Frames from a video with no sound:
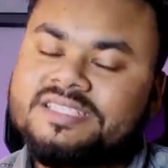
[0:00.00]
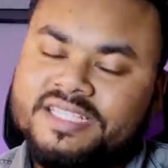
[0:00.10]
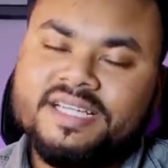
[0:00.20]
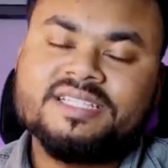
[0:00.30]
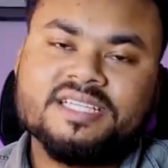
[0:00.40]

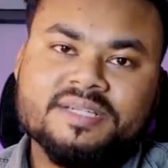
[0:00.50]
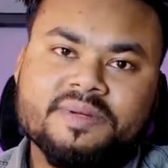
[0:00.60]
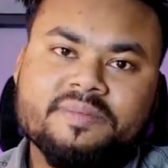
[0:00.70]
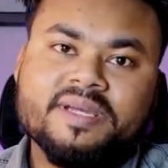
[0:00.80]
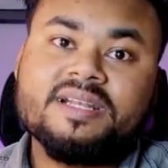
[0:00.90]
সেটাই জানতে
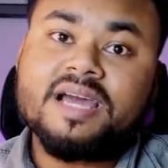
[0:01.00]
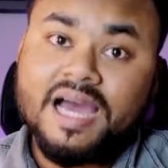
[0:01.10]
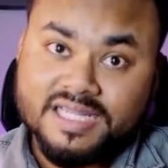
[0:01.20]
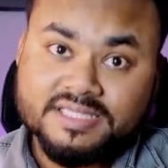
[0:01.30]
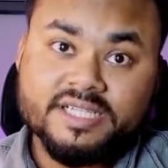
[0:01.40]
পারবেন
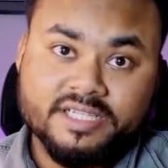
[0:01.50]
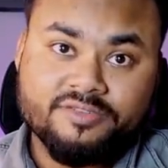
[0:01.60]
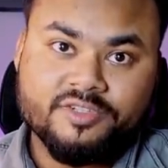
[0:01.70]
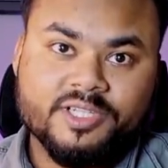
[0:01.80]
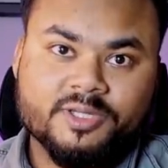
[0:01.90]
আজকের
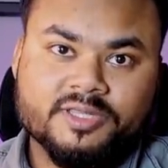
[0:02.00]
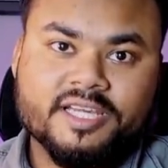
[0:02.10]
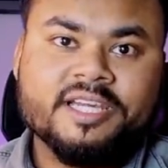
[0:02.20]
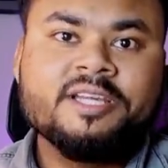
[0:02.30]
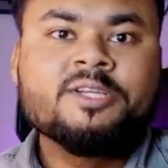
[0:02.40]
এই ভিডিওতে
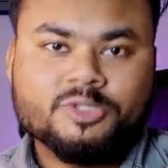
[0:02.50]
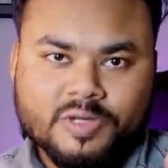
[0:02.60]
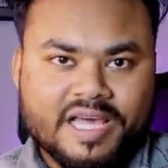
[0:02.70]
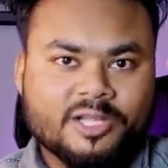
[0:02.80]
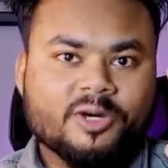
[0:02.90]
সো
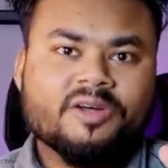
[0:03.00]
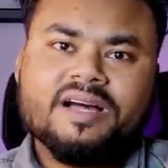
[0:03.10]
হ্যালো